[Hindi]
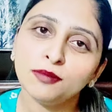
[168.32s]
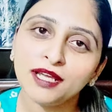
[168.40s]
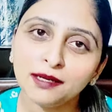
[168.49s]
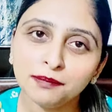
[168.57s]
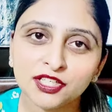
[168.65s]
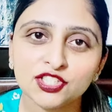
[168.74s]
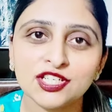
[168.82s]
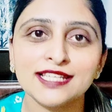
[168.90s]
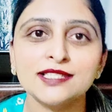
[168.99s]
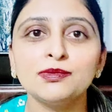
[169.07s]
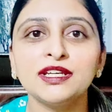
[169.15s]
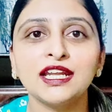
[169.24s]
तो मैंने
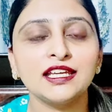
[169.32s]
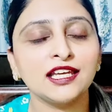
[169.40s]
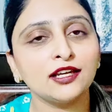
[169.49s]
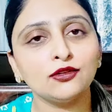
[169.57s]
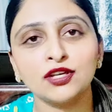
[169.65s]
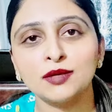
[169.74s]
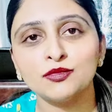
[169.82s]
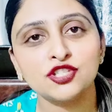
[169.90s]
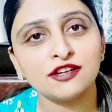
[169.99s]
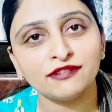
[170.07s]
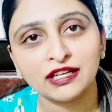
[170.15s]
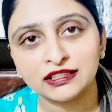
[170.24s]
परचेज भी नहीं किया क्योंकि
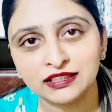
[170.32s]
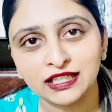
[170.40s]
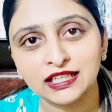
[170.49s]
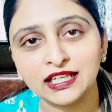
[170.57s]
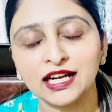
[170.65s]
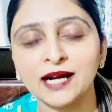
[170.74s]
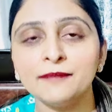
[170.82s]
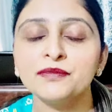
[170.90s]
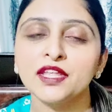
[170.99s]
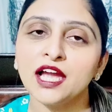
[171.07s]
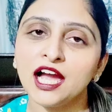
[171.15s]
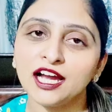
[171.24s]
मुझे वर्थ नहीं लगा
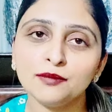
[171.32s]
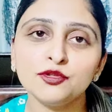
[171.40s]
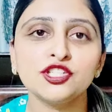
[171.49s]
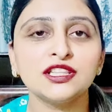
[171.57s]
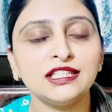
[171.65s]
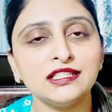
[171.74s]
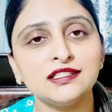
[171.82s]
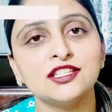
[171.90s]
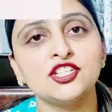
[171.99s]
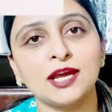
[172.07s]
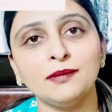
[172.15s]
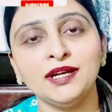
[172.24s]
अगर मुझे तीन
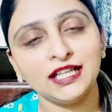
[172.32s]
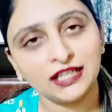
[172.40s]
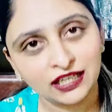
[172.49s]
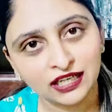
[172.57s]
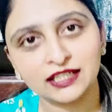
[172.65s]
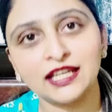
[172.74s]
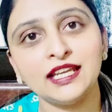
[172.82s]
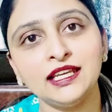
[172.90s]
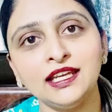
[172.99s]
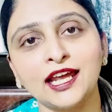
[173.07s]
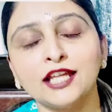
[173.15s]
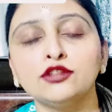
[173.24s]
से छः मिनट लगने
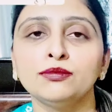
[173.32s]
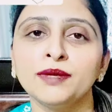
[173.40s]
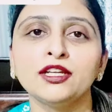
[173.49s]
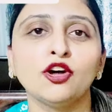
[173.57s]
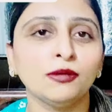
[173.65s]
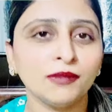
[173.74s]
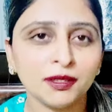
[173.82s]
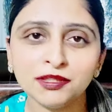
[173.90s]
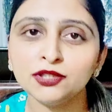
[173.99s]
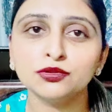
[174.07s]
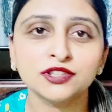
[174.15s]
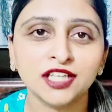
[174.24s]
ही हैं तो मैं नॉर्मल
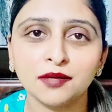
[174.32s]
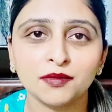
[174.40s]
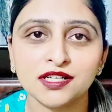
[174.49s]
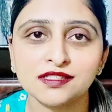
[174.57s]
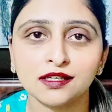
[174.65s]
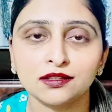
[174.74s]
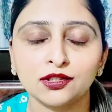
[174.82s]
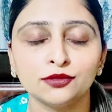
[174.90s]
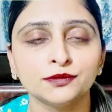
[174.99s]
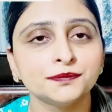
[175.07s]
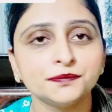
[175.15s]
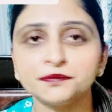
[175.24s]
भी दूध गर्म कर सकती
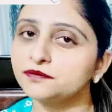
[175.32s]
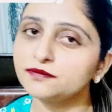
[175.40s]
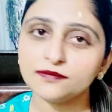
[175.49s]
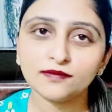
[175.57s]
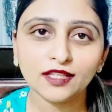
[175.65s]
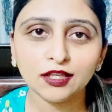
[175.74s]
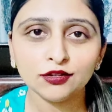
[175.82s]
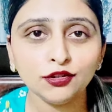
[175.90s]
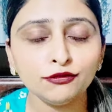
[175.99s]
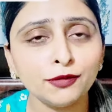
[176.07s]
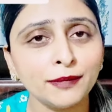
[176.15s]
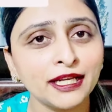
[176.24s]
हूँ
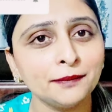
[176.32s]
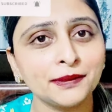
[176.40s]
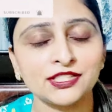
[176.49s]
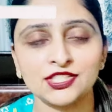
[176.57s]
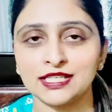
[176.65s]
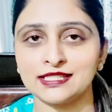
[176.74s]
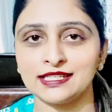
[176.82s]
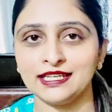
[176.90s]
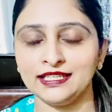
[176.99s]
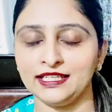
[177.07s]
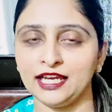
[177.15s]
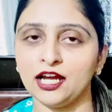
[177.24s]
तो वो मैंने परचेज
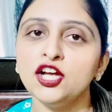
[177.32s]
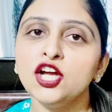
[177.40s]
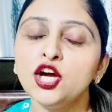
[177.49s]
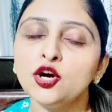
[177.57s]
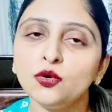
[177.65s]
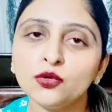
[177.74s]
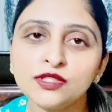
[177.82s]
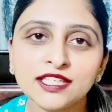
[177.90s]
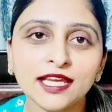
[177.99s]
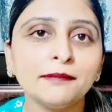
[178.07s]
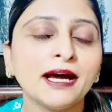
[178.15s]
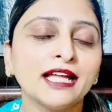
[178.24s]
नहीं किया
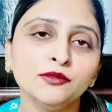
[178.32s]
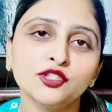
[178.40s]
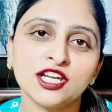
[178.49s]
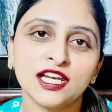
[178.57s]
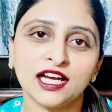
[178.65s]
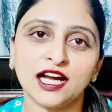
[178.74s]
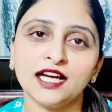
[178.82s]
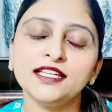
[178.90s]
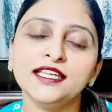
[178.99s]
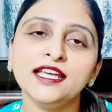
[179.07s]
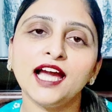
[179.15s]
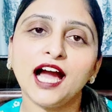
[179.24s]
उसके बाद मुझे लगा
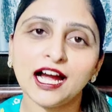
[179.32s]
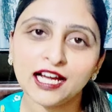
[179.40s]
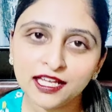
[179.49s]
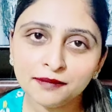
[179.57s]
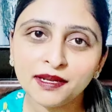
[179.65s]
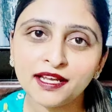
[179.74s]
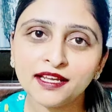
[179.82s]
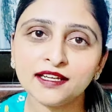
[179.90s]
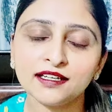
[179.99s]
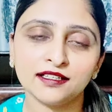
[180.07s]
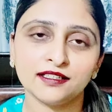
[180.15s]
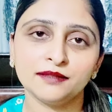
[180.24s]
कि अगर मैं
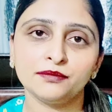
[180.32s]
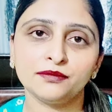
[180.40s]
आ,